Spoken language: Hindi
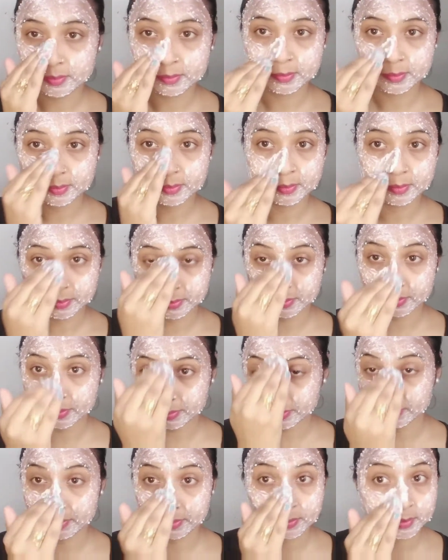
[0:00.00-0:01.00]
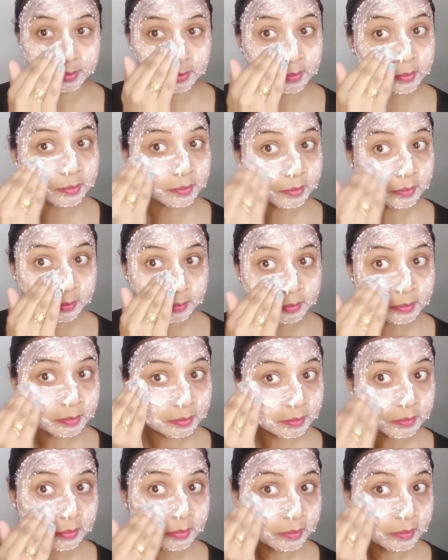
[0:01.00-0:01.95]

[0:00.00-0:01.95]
थिन सी लेयर नहीं लगानी है पतला पतला